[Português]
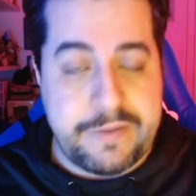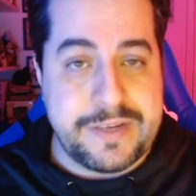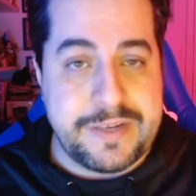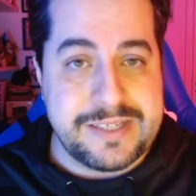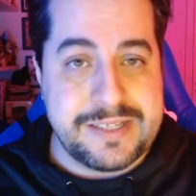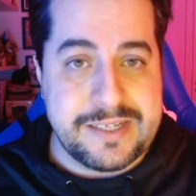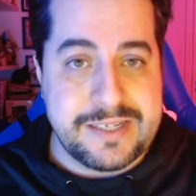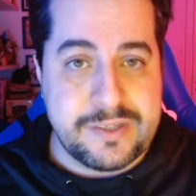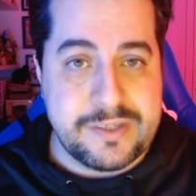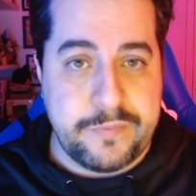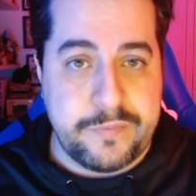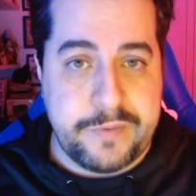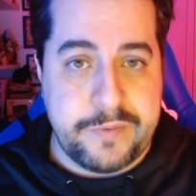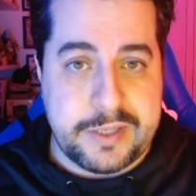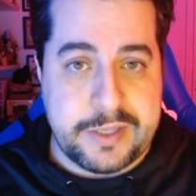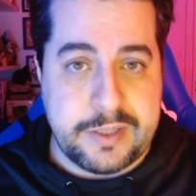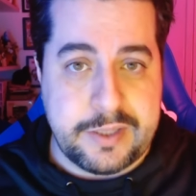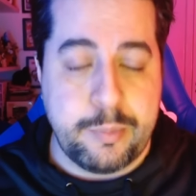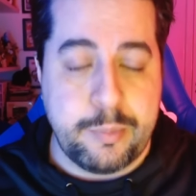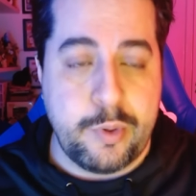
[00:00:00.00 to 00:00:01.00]
fazer essa
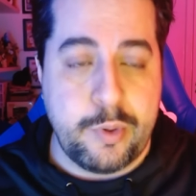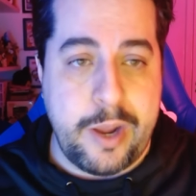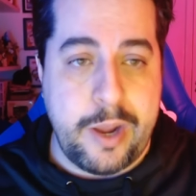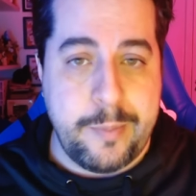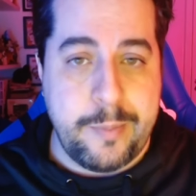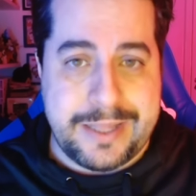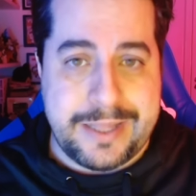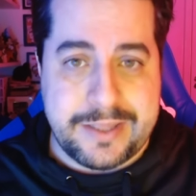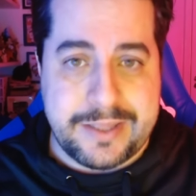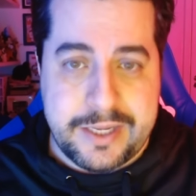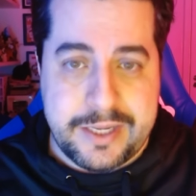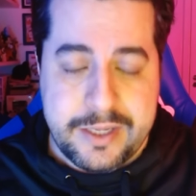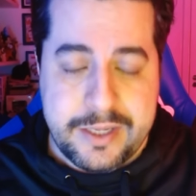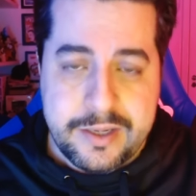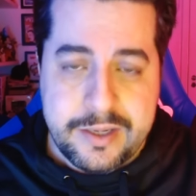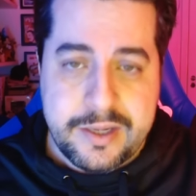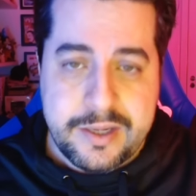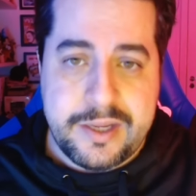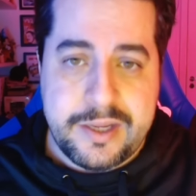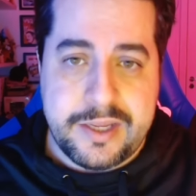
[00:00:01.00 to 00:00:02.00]
oferta para o Real Madrid
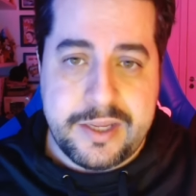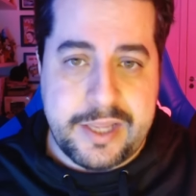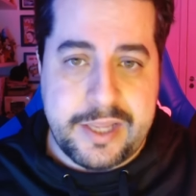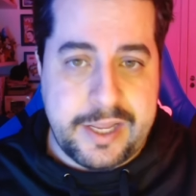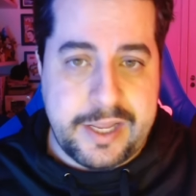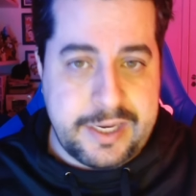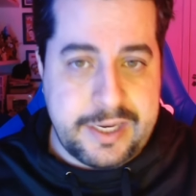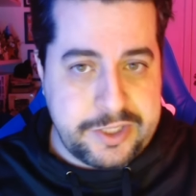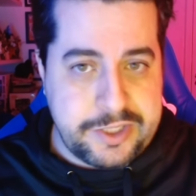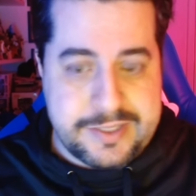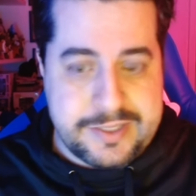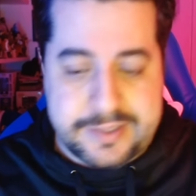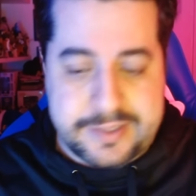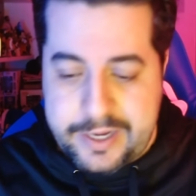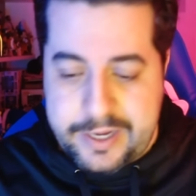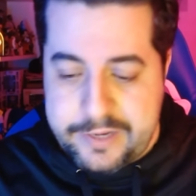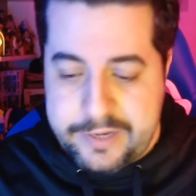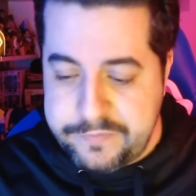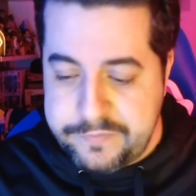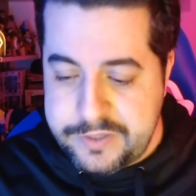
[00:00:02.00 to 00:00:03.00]
e que ela já
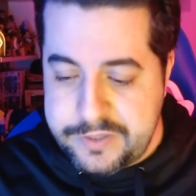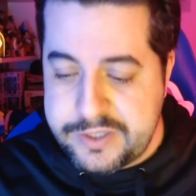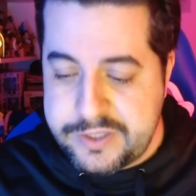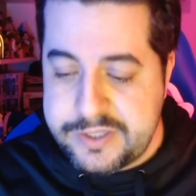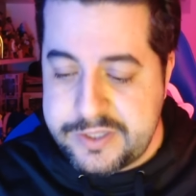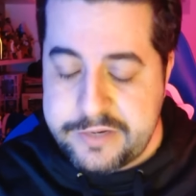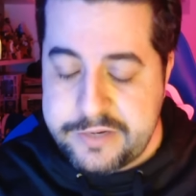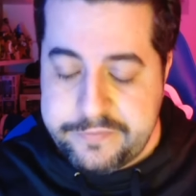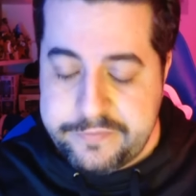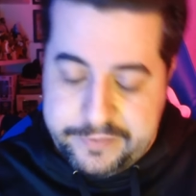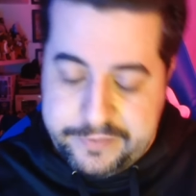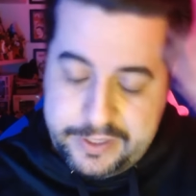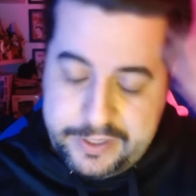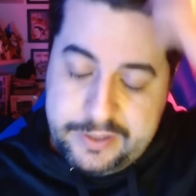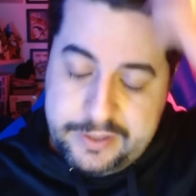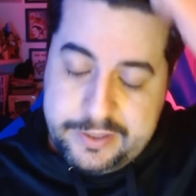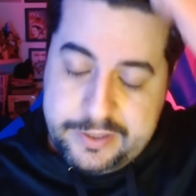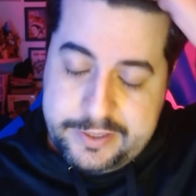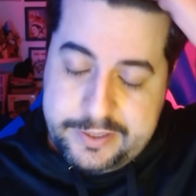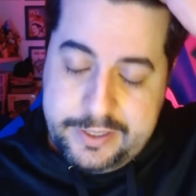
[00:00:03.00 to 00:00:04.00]
está em vias de ser
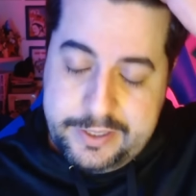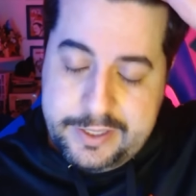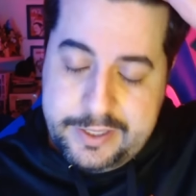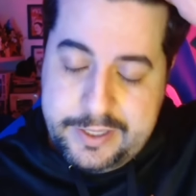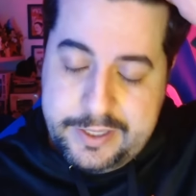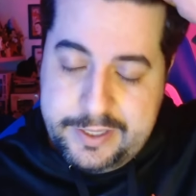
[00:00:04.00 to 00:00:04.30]
feita, né?